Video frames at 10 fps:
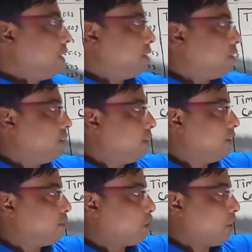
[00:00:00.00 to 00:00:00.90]
ये
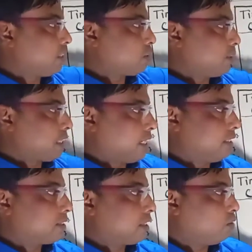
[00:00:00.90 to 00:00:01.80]
ये पॉलीएटॉमिक
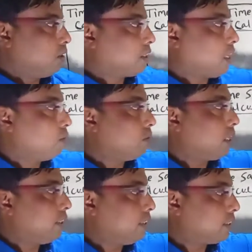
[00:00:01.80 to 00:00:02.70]
आयंस का जो लिखा
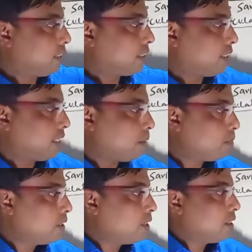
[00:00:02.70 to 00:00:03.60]
हुआ है इधर देख रहे हैं
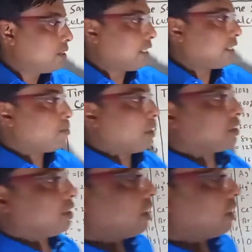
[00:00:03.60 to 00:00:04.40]
सारे का मास